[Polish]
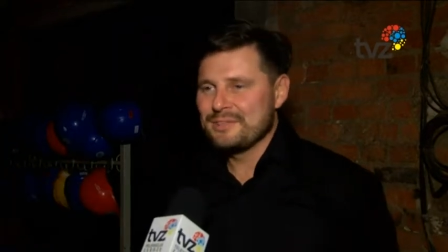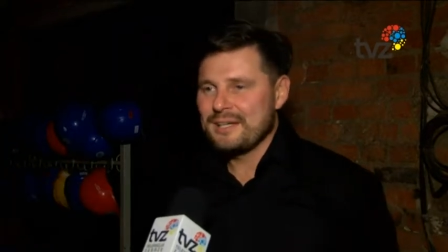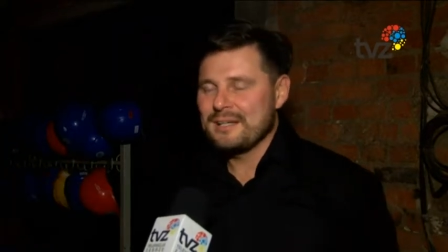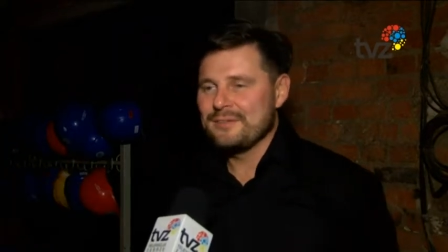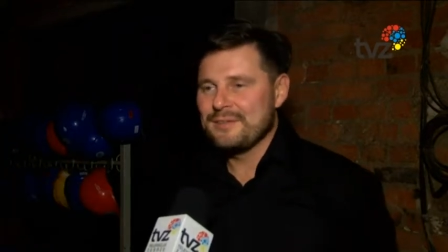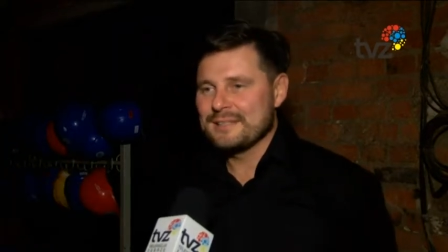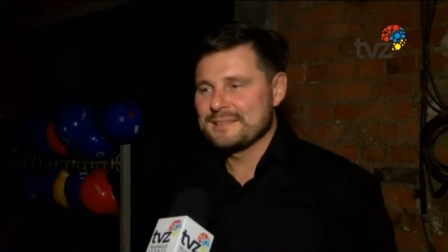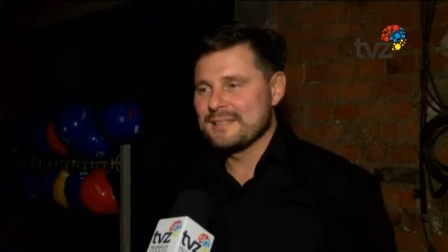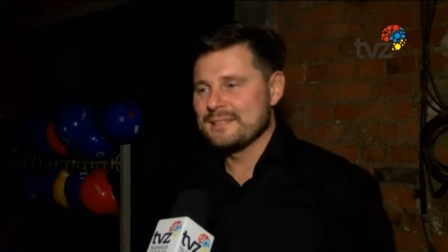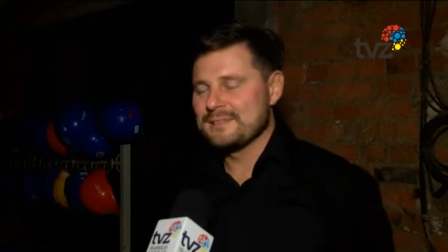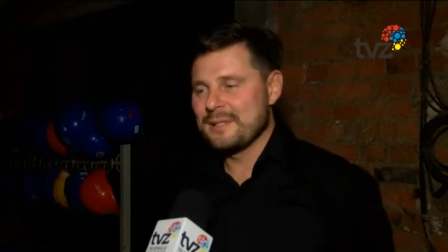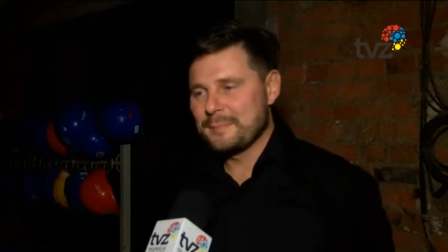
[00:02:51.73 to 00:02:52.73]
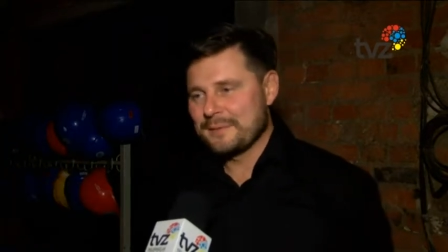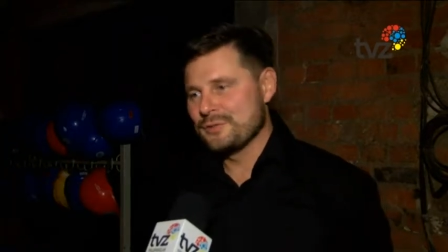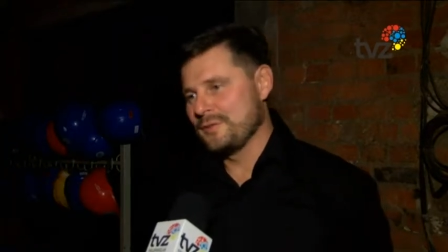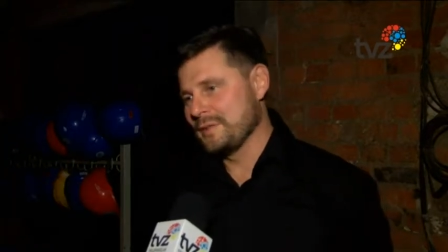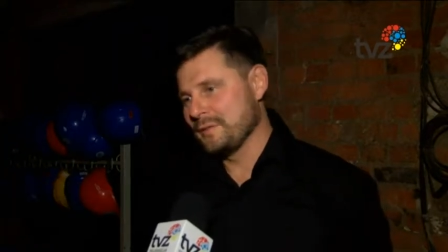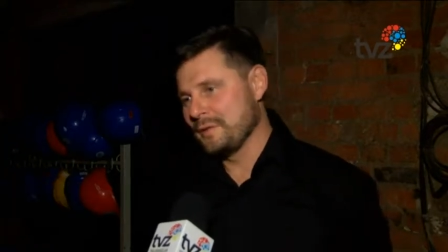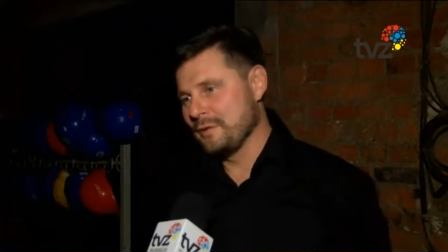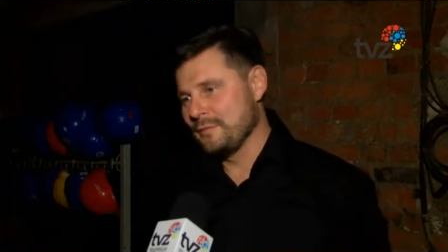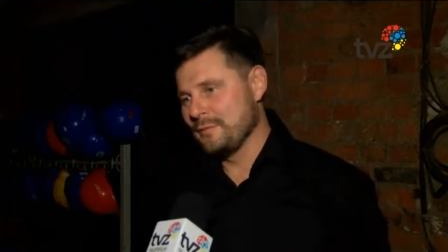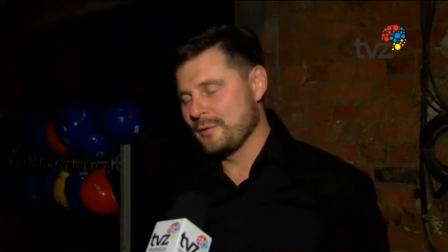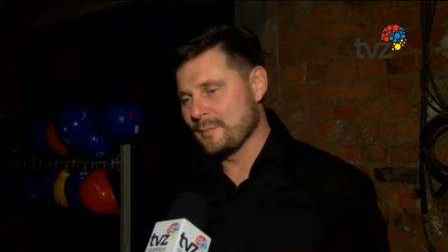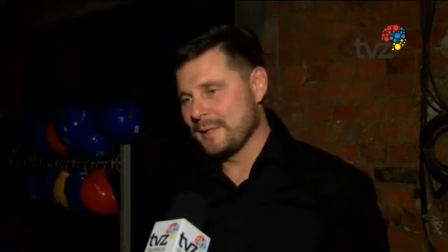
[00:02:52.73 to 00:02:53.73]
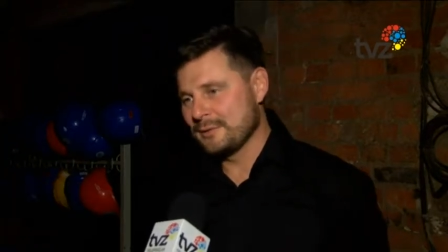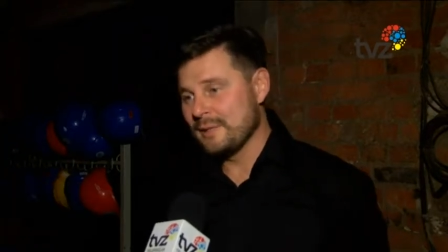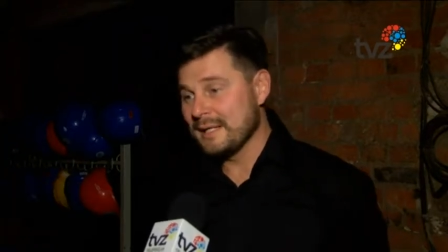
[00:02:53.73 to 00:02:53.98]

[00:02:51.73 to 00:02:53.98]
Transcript: taka gwiazda naprawdę światowego formatu,